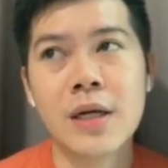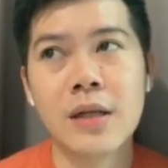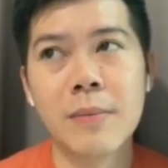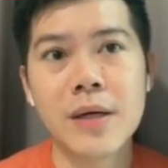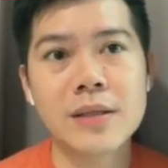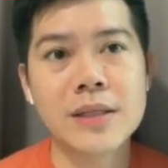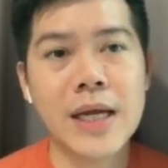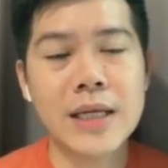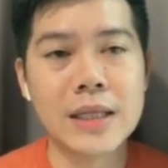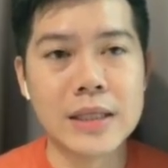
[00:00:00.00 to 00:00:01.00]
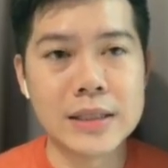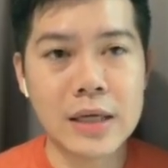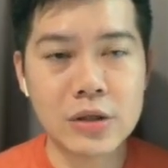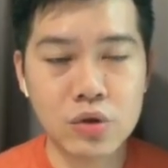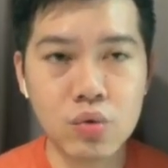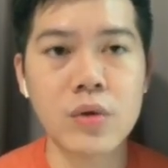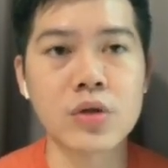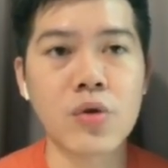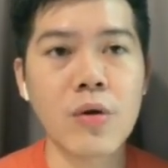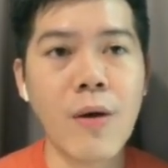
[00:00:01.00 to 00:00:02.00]
那么在你这样做的
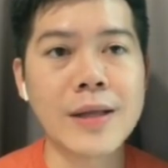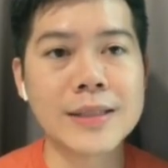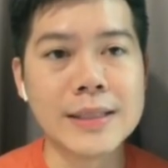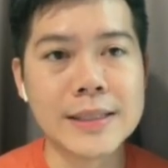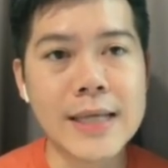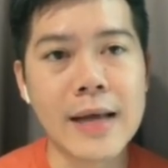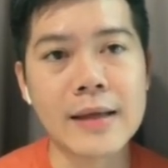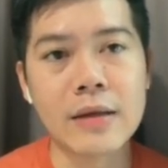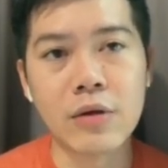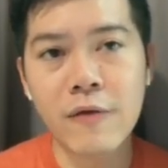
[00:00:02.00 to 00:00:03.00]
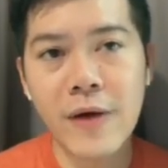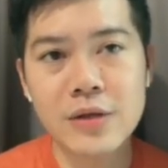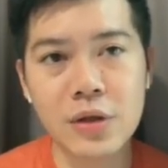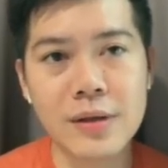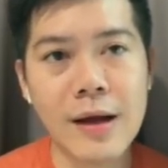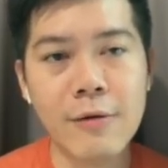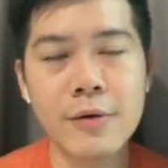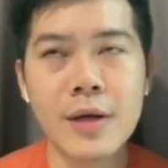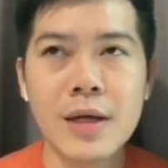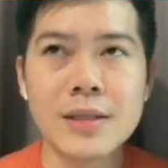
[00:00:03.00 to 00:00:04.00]
状况之下呢，你会发觉到
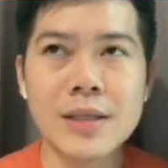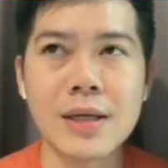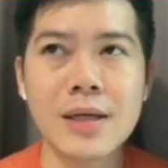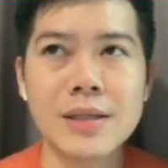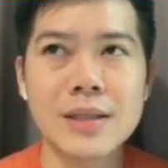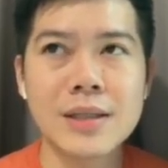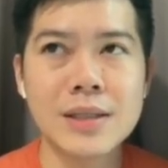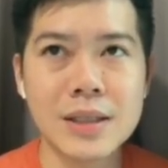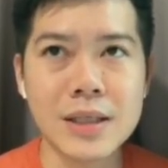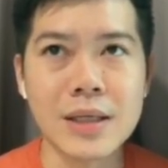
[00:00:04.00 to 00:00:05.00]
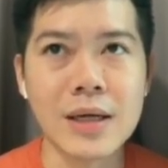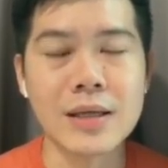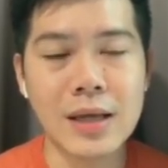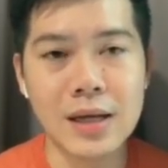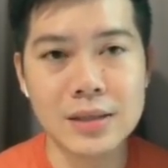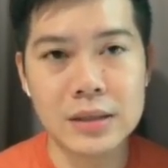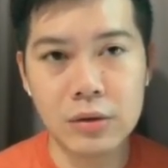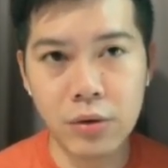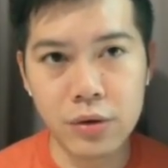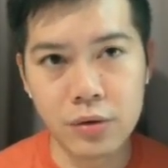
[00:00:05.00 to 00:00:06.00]
整个事情呢，它是
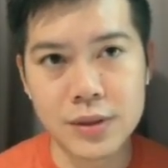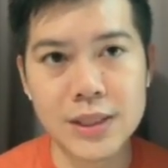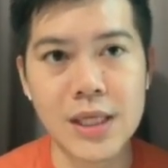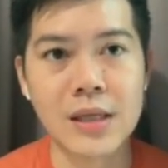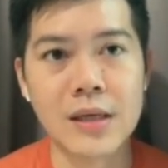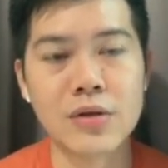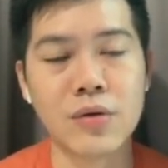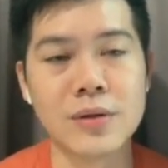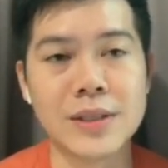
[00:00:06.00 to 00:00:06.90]
会有新的一种